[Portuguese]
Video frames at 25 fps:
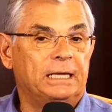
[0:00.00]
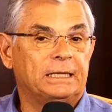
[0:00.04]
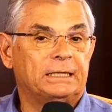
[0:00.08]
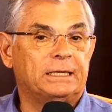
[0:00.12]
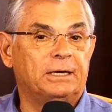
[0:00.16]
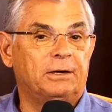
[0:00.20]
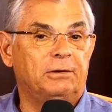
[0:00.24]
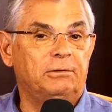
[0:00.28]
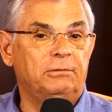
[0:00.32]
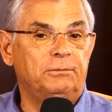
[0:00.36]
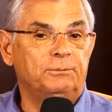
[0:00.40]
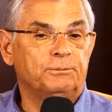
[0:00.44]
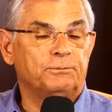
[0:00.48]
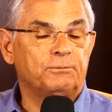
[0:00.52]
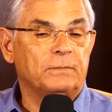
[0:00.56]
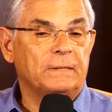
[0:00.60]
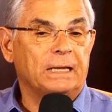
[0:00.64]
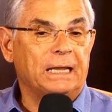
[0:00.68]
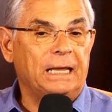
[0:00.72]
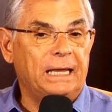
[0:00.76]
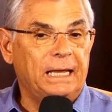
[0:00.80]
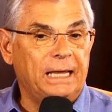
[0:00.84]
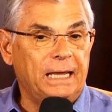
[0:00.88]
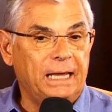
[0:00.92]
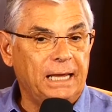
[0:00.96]
Então,
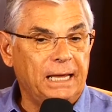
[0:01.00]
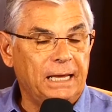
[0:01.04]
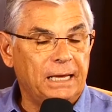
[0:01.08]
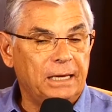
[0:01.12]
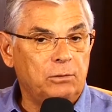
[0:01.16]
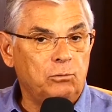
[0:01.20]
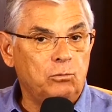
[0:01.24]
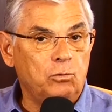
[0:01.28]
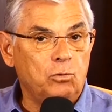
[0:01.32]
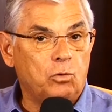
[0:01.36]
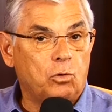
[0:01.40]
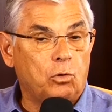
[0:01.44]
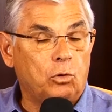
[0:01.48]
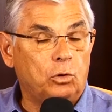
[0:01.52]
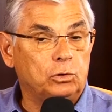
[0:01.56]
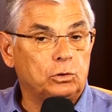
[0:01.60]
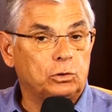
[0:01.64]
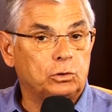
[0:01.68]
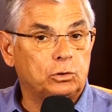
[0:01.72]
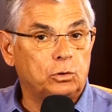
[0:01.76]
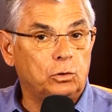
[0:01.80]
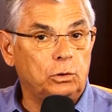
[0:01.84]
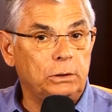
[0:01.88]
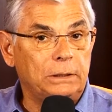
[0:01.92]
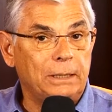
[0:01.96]
é um
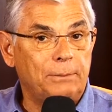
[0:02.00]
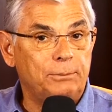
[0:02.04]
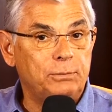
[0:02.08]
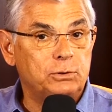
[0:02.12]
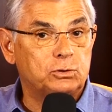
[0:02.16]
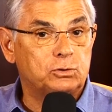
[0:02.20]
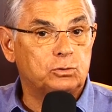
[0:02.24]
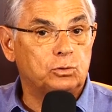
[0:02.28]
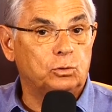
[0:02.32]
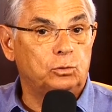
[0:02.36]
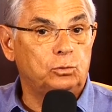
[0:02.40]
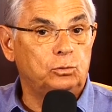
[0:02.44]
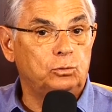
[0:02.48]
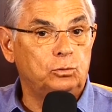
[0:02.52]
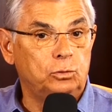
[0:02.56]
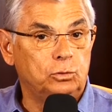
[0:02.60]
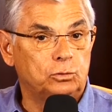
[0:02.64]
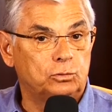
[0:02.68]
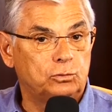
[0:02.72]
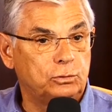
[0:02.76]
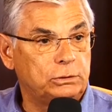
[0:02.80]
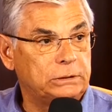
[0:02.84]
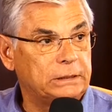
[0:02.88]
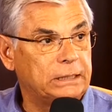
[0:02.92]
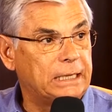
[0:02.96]
controle
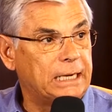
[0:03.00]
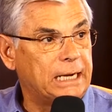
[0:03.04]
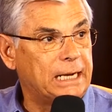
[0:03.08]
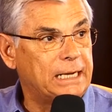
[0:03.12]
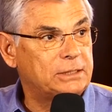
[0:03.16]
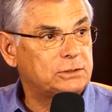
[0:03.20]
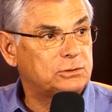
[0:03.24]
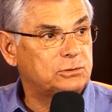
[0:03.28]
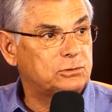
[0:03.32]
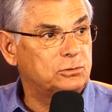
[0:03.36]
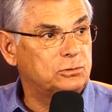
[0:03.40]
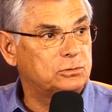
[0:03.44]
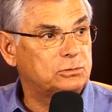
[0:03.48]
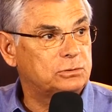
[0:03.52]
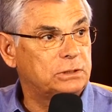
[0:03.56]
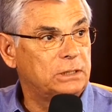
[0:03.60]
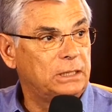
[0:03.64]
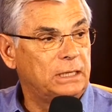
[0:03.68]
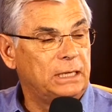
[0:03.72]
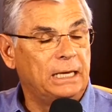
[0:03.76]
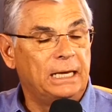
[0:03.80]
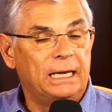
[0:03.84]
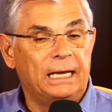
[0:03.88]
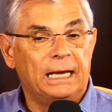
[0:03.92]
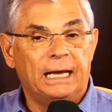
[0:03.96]
absoluto de gastos,
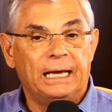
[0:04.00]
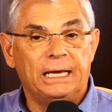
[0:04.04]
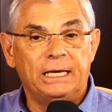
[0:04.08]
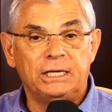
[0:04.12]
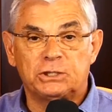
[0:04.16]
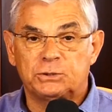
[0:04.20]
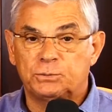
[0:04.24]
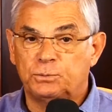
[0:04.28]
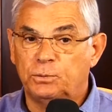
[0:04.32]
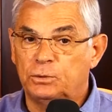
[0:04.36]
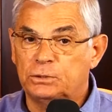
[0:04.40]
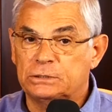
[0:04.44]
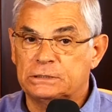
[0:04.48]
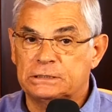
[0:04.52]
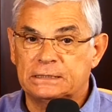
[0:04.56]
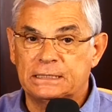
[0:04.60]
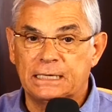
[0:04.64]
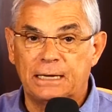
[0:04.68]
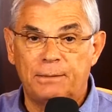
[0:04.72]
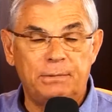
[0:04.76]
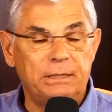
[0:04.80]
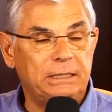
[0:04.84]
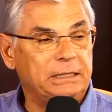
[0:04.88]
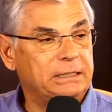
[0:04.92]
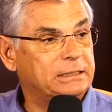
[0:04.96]

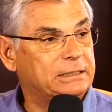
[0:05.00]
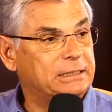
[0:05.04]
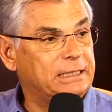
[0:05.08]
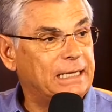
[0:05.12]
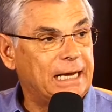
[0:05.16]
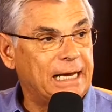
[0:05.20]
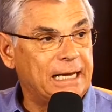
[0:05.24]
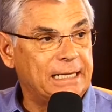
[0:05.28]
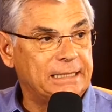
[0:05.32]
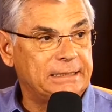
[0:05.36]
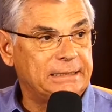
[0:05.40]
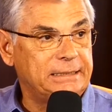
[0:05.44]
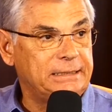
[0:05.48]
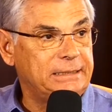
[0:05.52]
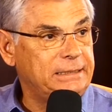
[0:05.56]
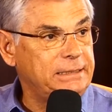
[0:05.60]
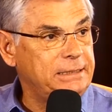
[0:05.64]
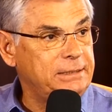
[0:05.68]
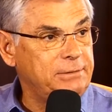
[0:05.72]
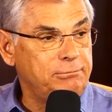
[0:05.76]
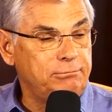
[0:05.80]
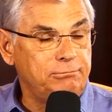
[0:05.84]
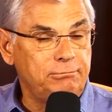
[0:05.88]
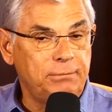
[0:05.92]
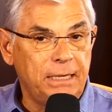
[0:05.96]
responsabilidade
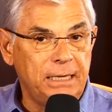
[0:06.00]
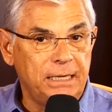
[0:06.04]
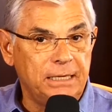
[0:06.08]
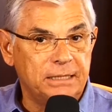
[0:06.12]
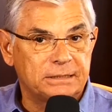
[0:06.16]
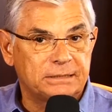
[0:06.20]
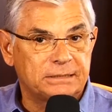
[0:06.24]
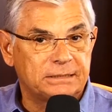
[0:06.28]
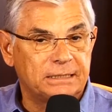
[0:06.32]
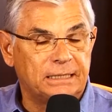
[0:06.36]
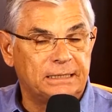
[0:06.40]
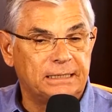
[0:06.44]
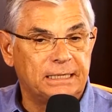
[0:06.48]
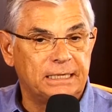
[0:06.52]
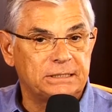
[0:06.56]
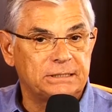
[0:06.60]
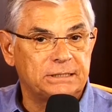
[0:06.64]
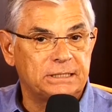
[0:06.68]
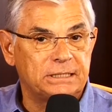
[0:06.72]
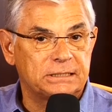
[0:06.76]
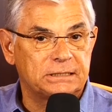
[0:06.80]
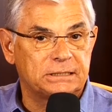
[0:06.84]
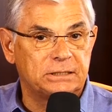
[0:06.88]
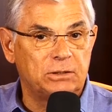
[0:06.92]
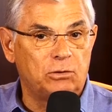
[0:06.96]
imensa na
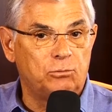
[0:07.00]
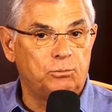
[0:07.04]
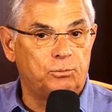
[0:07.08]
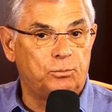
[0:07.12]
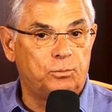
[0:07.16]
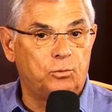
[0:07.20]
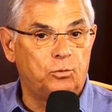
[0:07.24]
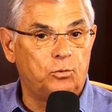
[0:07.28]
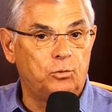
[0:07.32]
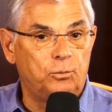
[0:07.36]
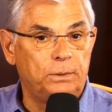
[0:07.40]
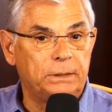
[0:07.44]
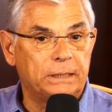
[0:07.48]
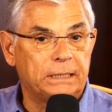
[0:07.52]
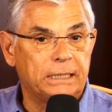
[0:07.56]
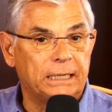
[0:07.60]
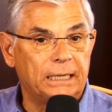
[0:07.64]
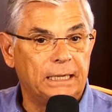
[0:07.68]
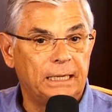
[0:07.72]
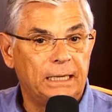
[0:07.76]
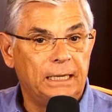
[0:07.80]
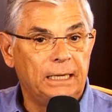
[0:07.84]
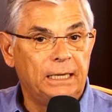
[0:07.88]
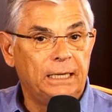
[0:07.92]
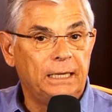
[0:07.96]
gestão
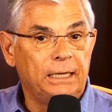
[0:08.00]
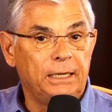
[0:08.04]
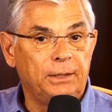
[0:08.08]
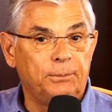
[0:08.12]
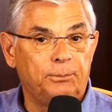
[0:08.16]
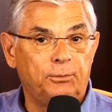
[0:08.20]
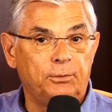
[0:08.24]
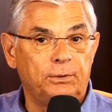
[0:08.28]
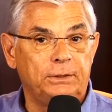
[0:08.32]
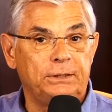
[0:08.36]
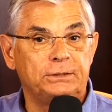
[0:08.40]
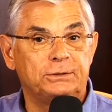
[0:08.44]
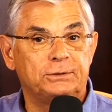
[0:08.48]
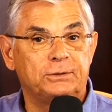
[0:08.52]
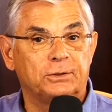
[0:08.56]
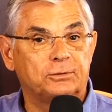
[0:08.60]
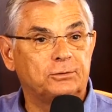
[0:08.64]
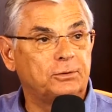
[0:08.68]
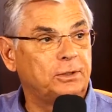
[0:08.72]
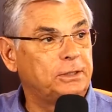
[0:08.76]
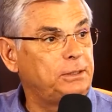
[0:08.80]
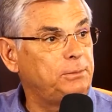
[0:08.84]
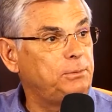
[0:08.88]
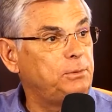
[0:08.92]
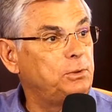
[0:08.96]
pública, e por isso eu
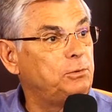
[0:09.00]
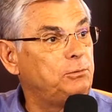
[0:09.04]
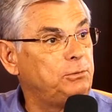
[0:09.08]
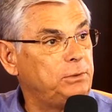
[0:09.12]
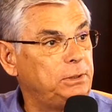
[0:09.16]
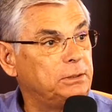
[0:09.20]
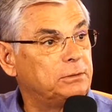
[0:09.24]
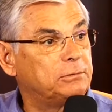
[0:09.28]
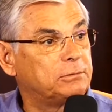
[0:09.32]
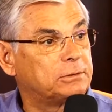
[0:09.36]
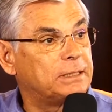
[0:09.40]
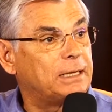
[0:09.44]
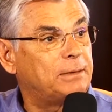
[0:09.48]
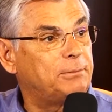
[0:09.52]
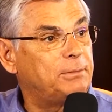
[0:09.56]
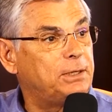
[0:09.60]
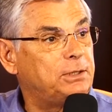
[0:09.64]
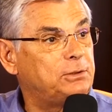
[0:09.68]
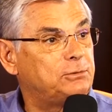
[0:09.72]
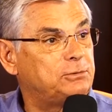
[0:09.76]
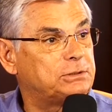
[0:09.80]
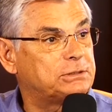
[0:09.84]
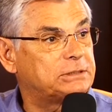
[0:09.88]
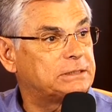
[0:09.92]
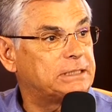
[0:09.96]
estou diminuindo o
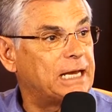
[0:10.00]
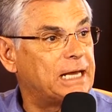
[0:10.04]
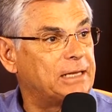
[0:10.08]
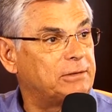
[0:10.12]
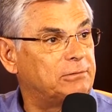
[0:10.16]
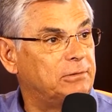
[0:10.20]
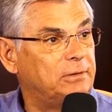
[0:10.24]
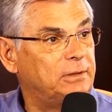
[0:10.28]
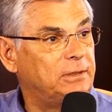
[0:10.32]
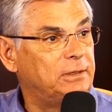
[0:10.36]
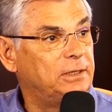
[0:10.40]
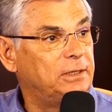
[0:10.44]
tamanho do Estado.